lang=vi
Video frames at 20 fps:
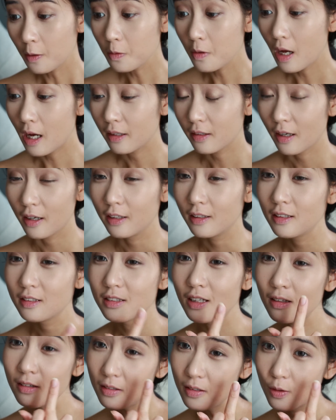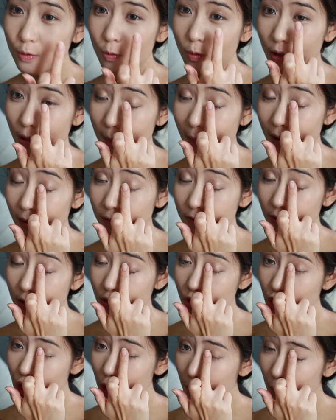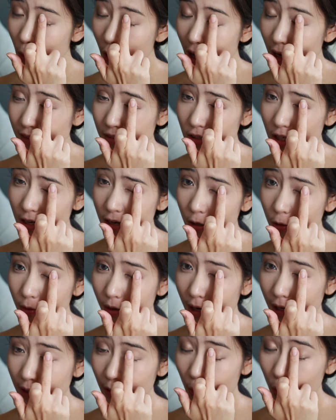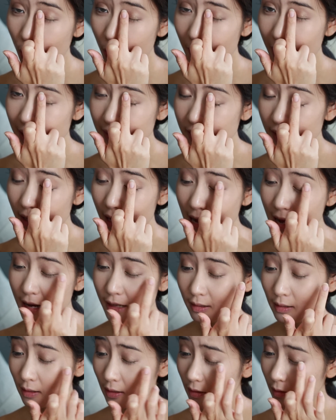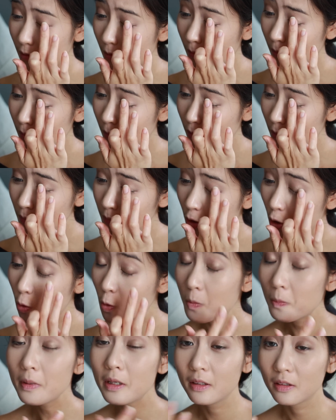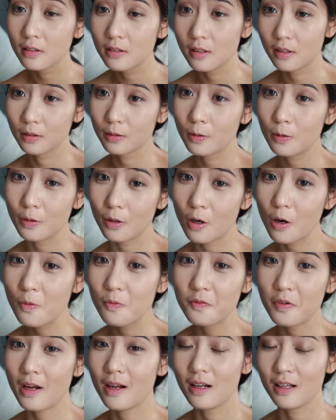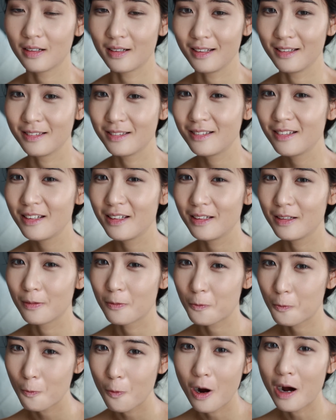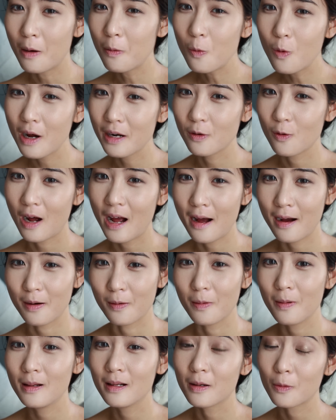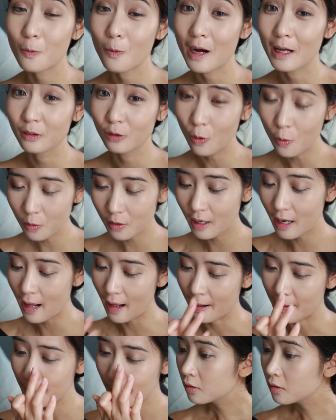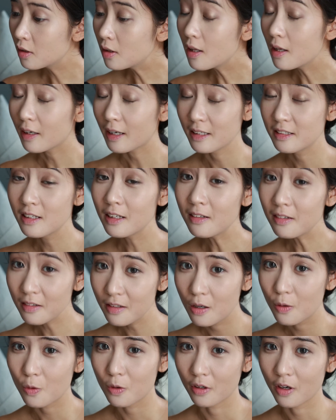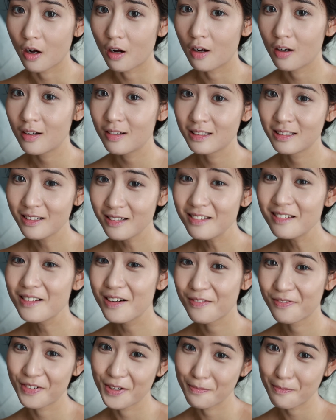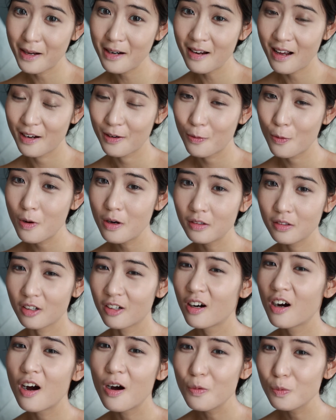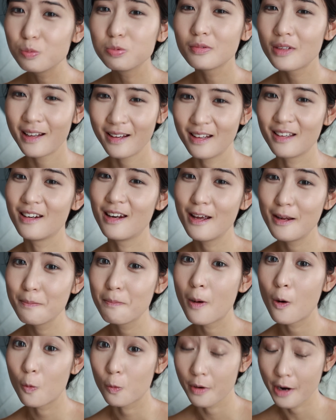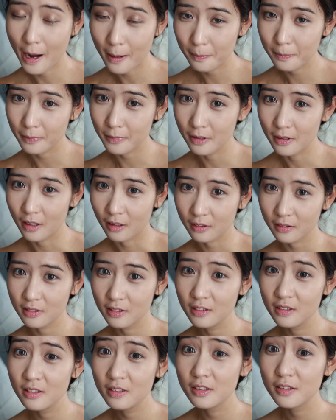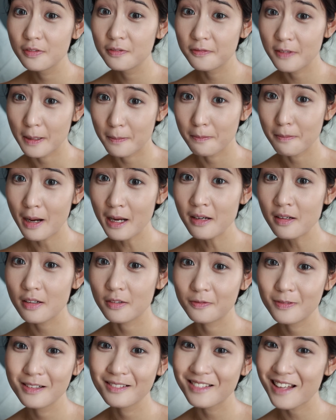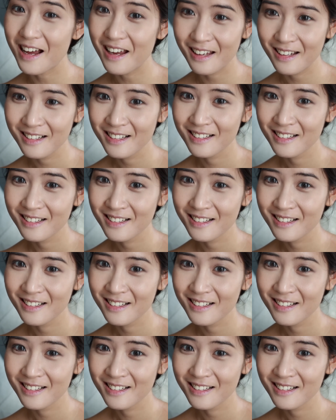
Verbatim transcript: Theo như Hà thấy thì chất lượng của cái bảng phấn Triple Eyeshadow này của ba C E thì nó nó cũng bình thường thôi. Nó không phải là cái gì quá hoàn hảo hay là quá tốt cả. Tức là cái chất lượng của nó là chất lượng phấn mắt Hàn Quốc, nó không thể lên màu đậm được như phấn mắt ở phương Tây.